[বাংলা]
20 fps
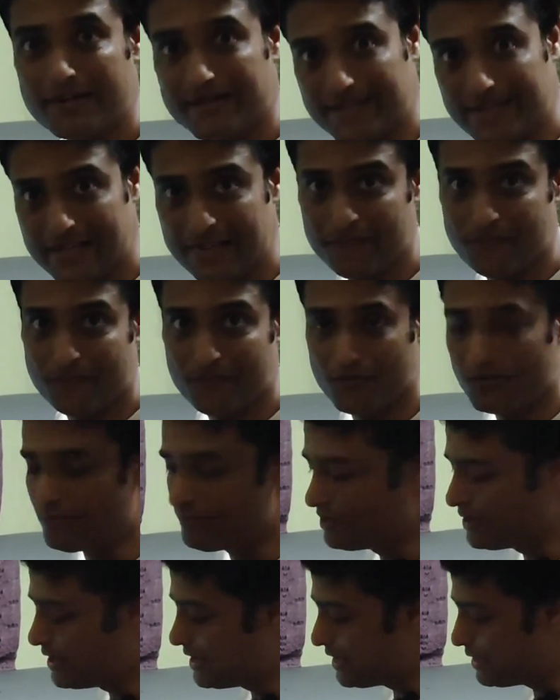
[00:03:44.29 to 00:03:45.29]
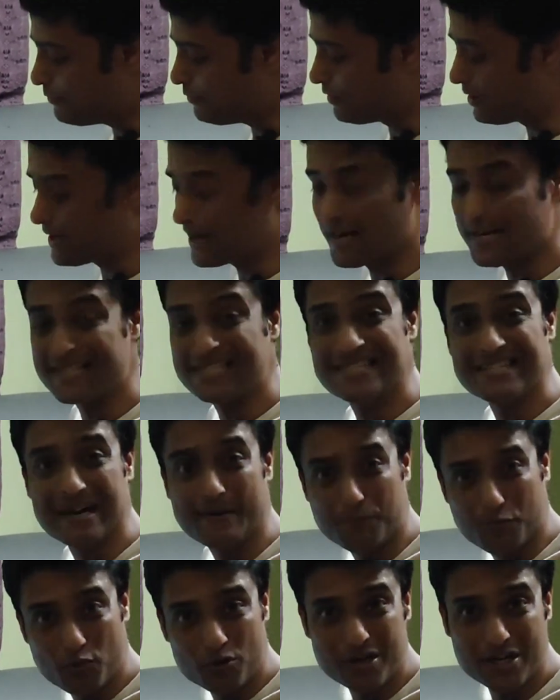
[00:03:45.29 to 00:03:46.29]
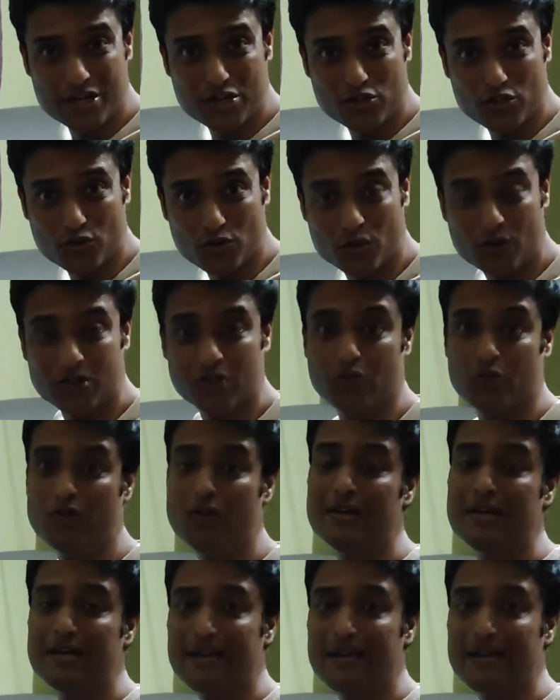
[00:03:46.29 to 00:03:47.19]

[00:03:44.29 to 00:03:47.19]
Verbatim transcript: রিলিফ ফোম এবং এবং এখানে সাপোর্টের জন্যও কিন্তু